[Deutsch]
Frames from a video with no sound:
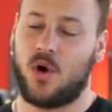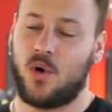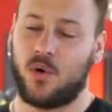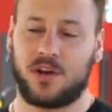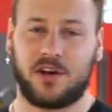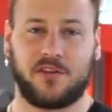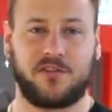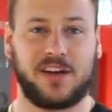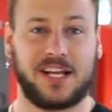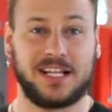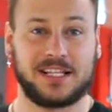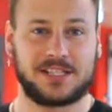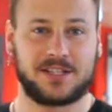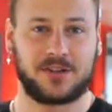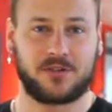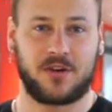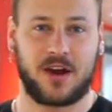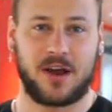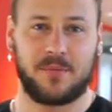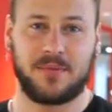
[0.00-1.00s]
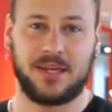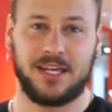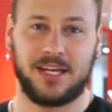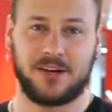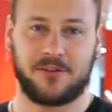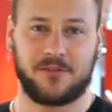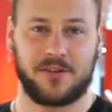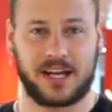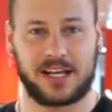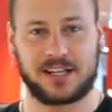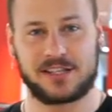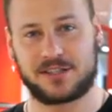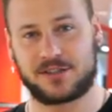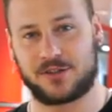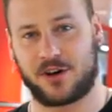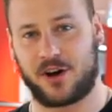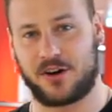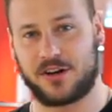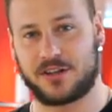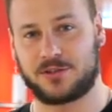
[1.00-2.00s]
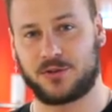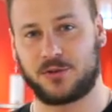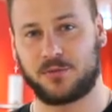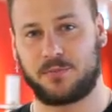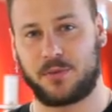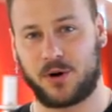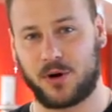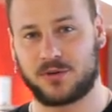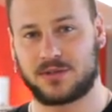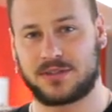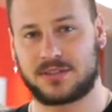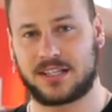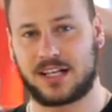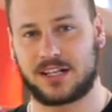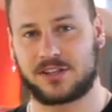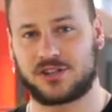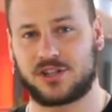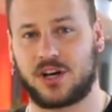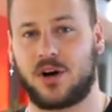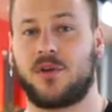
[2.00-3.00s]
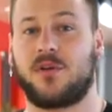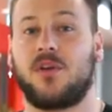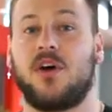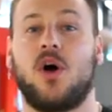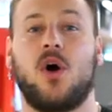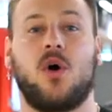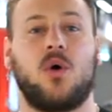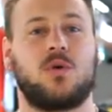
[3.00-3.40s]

und auf Instagram irgendwelche Stories und Posts anschauen